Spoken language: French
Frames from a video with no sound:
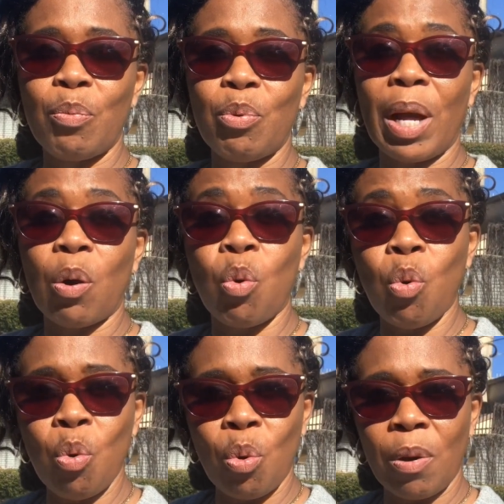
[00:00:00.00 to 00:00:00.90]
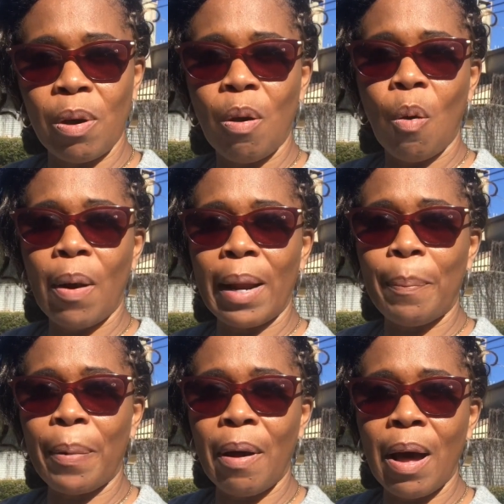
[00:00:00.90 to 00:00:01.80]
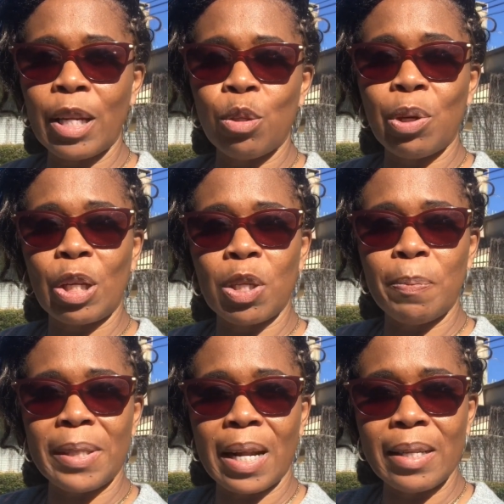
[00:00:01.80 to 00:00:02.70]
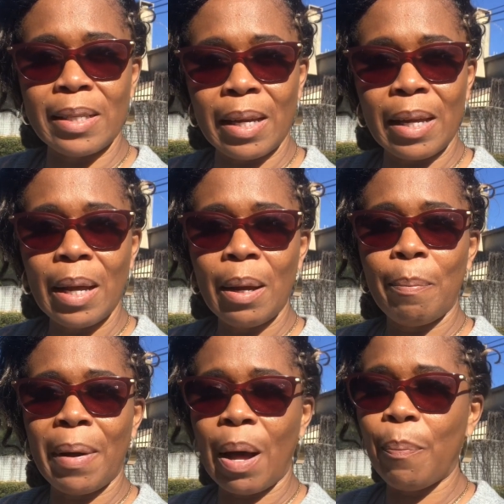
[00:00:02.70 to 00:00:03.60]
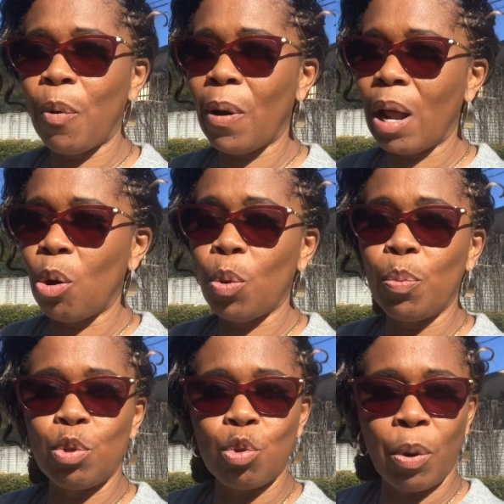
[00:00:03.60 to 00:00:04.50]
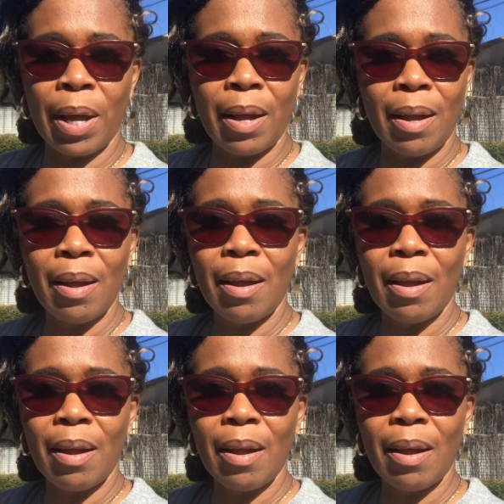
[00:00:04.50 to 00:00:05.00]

pour les cours, on les prend en éducation spécialisée par rapport à leurs besoins